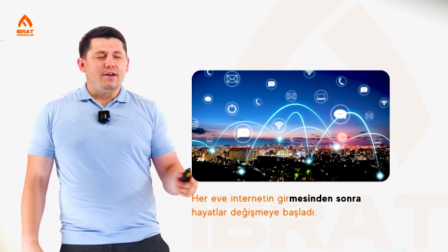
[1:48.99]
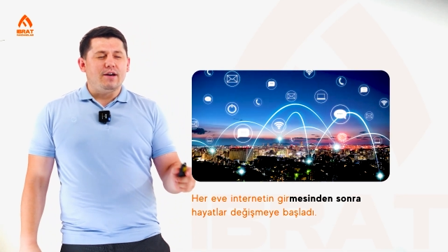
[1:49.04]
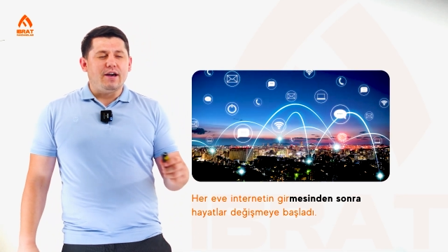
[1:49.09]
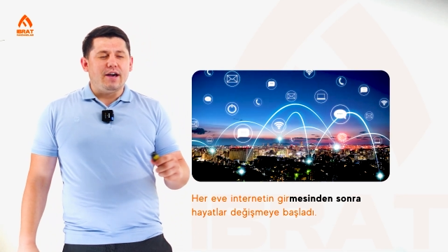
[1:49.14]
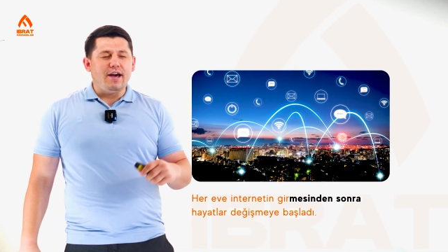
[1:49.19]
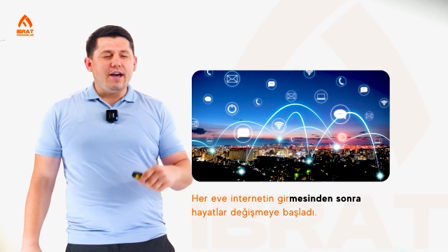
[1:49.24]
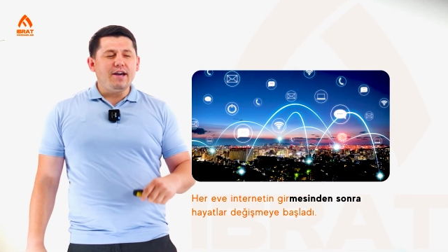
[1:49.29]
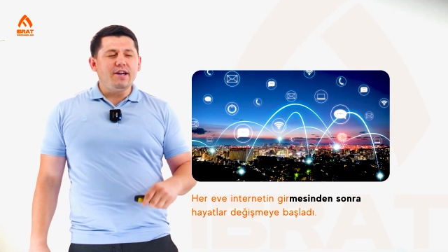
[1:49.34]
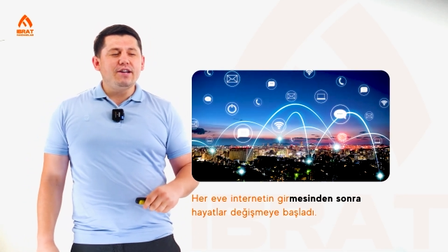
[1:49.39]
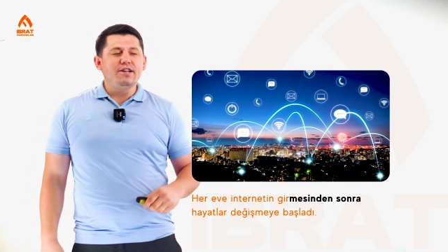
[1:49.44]

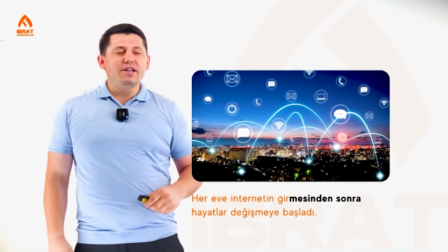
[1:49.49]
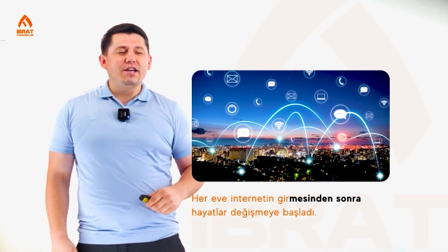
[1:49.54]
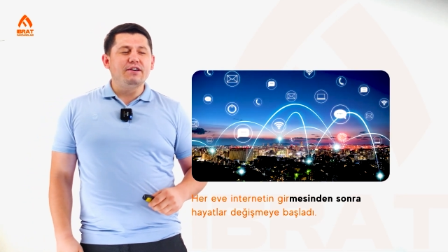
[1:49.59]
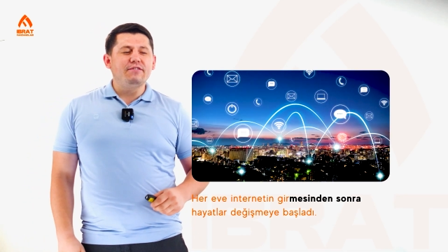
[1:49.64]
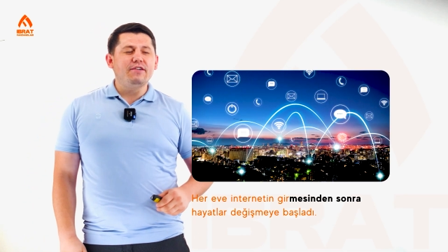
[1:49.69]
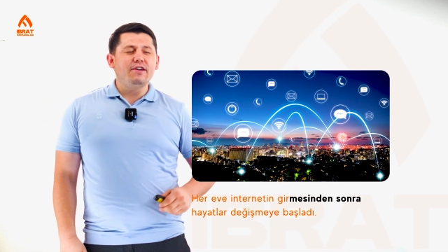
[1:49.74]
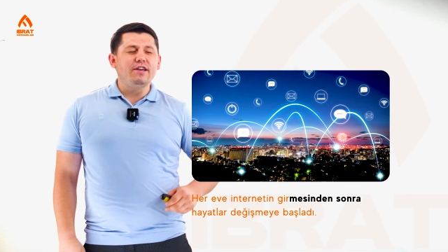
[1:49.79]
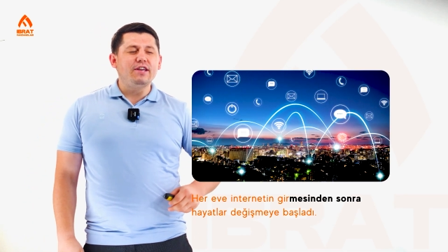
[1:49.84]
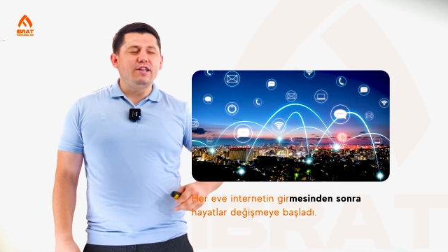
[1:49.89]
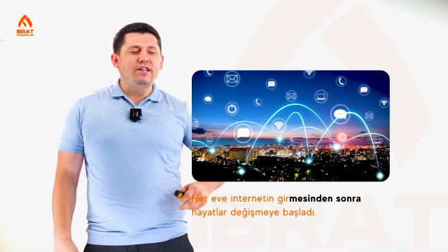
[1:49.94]
Her
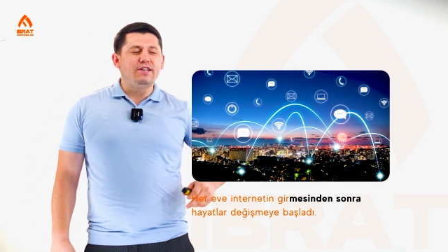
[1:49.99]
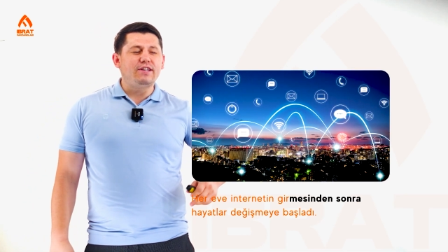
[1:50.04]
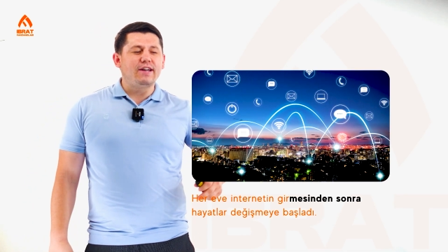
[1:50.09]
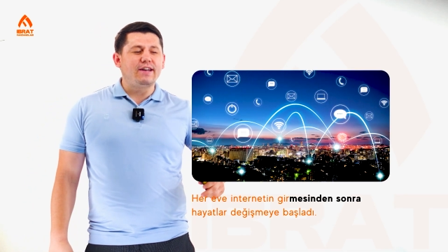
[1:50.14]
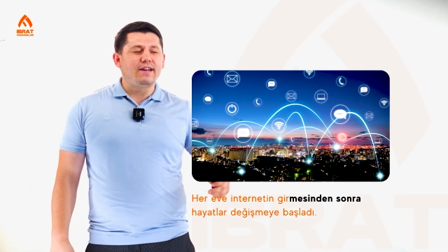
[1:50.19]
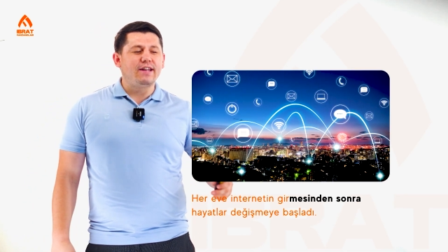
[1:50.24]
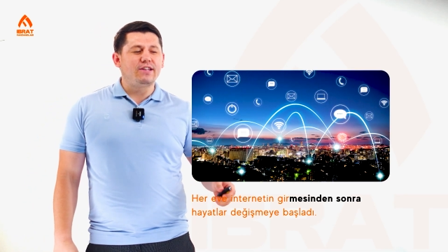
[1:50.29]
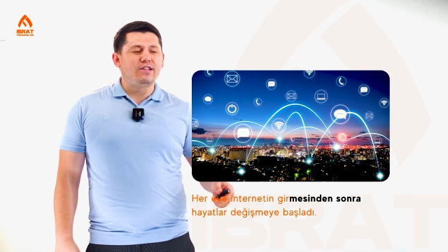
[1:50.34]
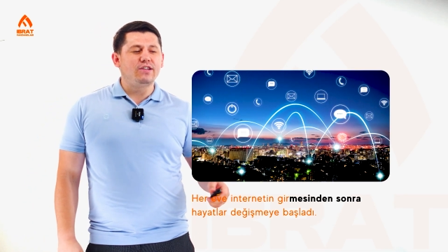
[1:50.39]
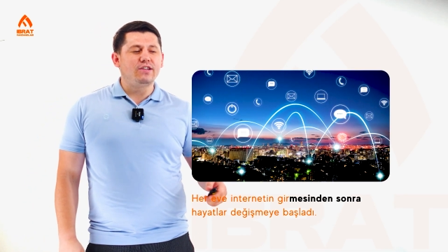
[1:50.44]
eve
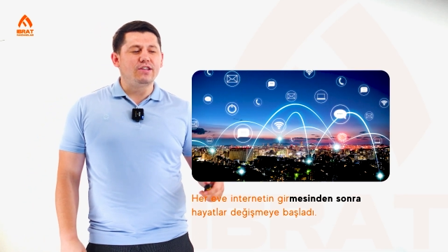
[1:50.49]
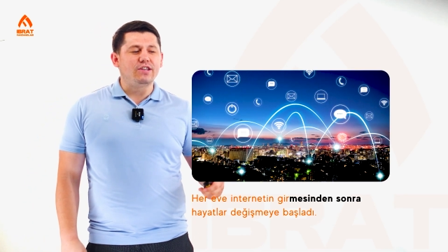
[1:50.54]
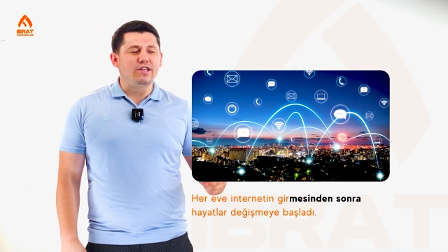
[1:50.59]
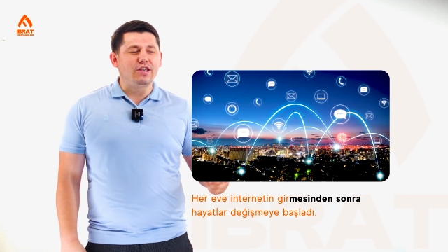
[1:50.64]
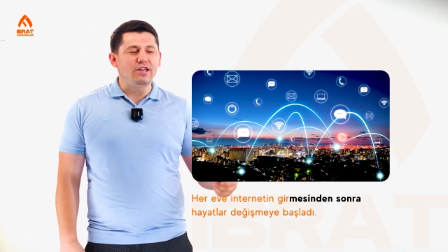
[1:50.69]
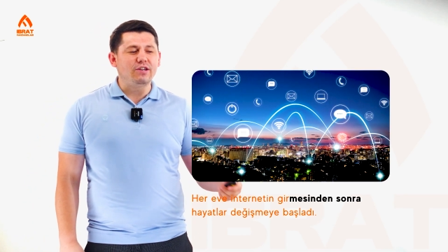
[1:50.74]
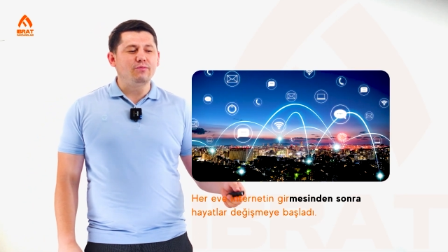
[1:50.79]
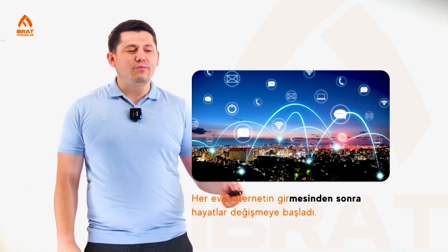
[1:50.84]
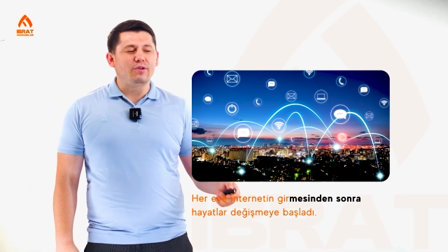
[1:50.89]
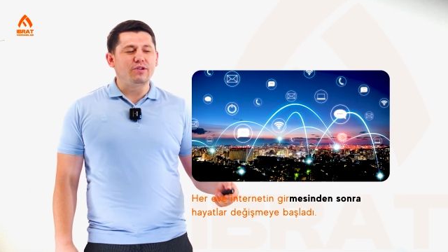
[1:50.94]
internetin
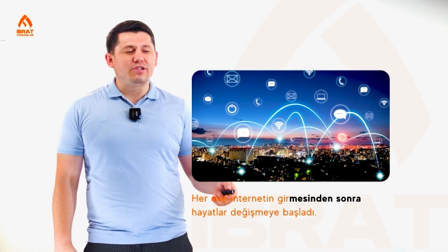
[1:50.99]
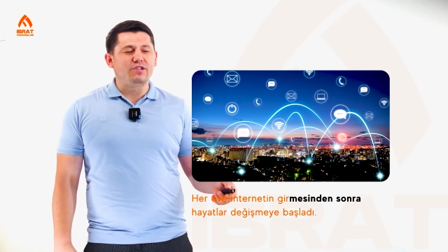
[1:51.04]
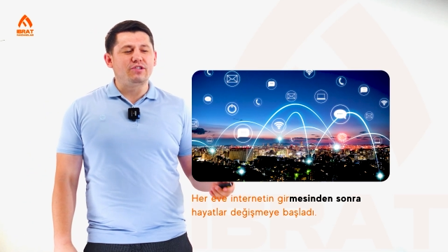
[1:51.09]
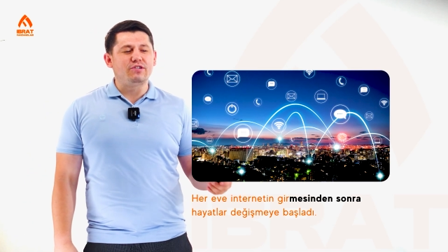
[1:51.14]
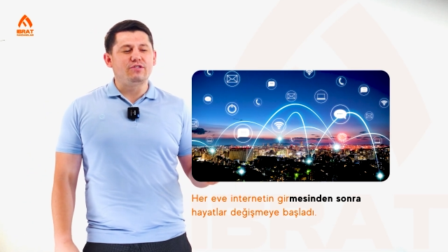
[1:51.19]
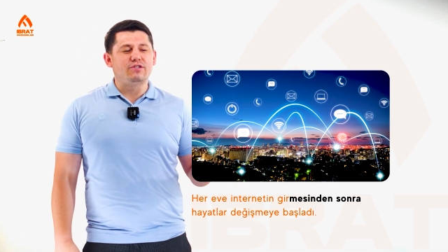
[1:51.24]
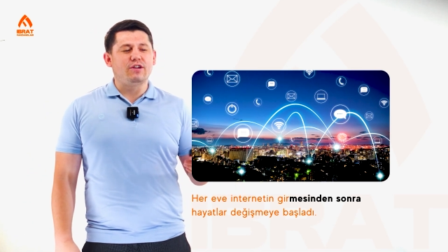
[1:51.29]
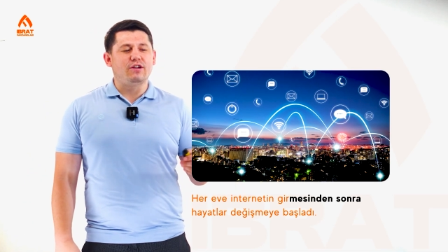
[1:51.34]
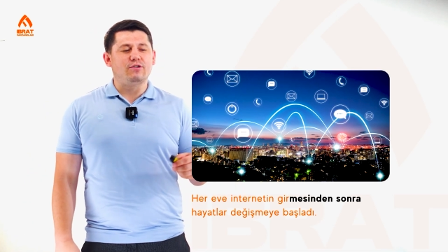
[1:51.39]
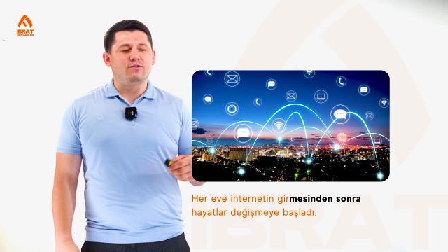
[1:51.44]

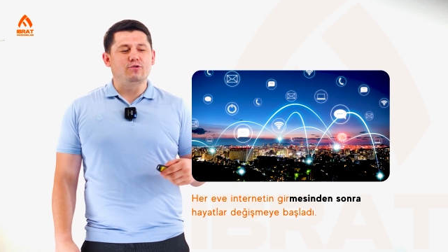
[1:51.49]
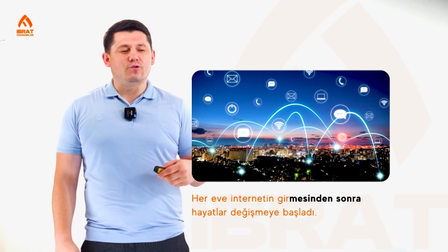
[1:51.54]
girmesinden